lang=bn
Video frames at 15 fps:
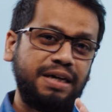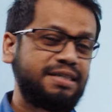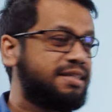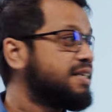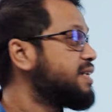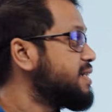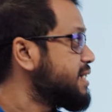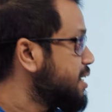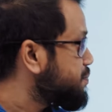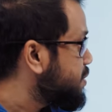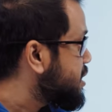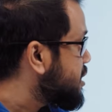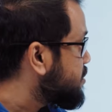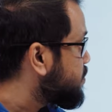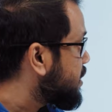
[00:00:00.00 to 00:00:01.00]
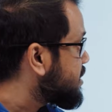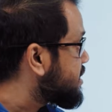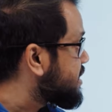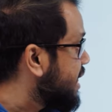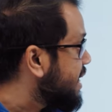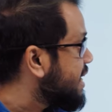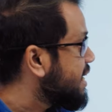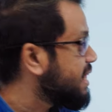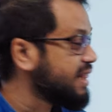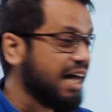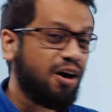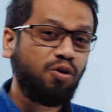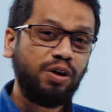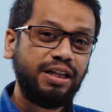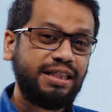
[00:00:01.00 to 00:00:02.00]
পাঁচটি ডিজাইন প্রিন্সিপালস দেখি
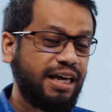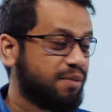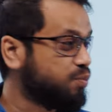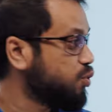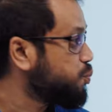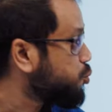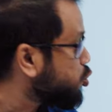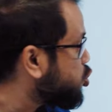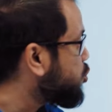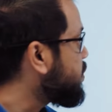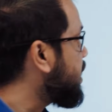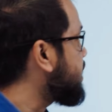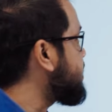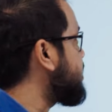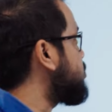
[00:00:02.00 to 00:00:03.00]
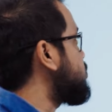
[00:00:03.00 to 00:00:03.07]
তাহলে দেখব প্রথমেই আছে